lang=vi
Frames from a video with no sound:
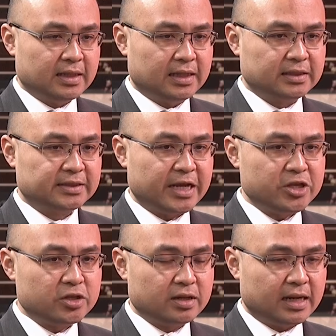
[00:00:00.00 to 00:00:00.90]
uh,
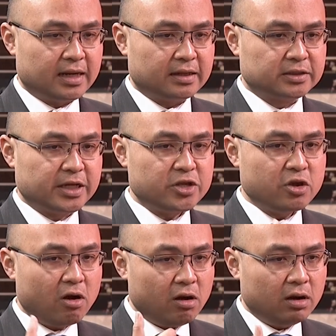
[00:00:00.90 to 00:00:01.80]
sẽ là sẽ
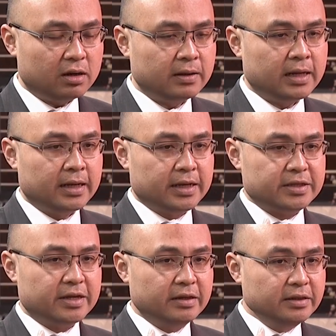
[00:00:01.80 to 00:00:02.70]
cho
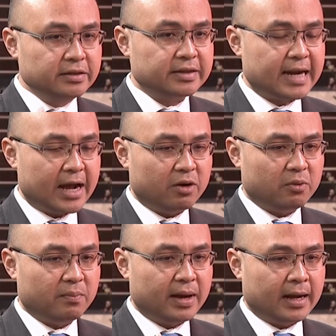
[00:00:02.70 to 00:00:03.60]
những người
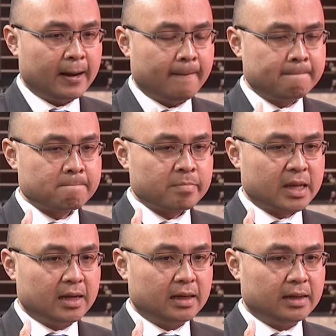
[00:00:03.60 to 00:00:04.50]
nào mà
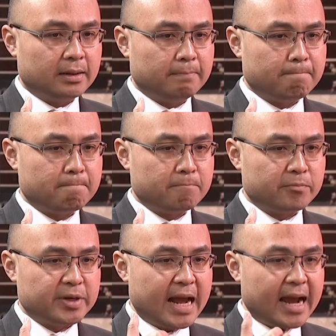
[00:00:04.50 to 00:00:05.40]
uh,
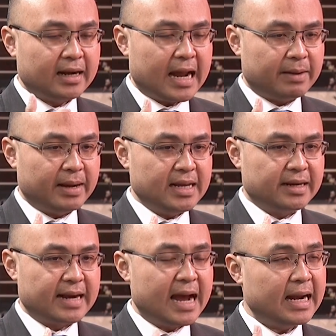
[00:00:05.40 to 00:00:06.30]
đang làm hay
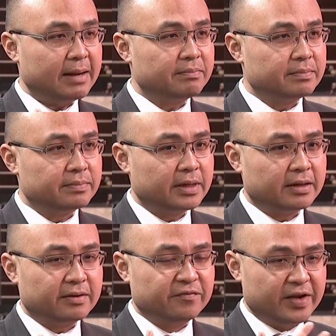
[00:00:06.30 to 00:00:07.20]
là đã làm uh,
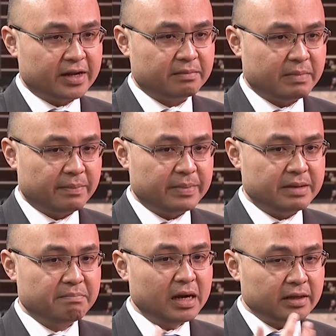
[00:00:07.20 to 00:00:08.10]
việc mà
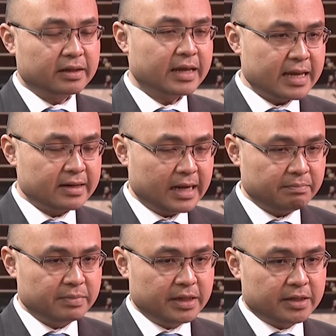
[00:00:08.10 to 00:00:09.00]
bị mất cái
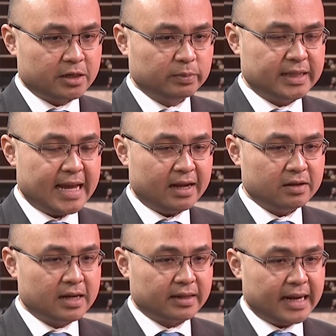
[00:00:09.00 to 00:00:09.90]
income trong thời
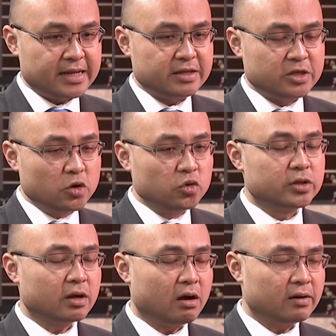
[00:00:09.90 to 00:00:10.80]
gian gần đây
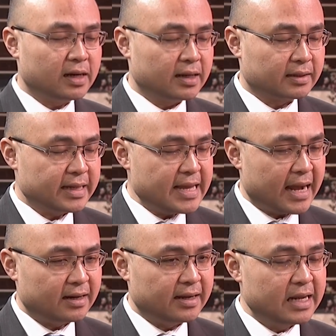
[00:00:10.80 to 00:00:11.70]
dù cho họ ra là cái
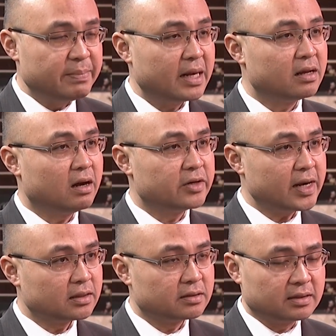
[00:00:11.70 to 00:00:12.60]
dạng là independent
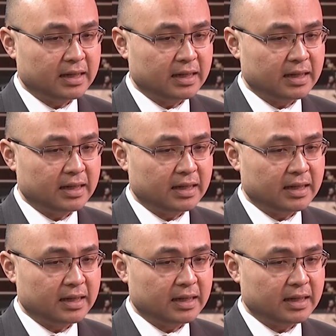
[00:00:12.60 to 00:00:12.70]
contractor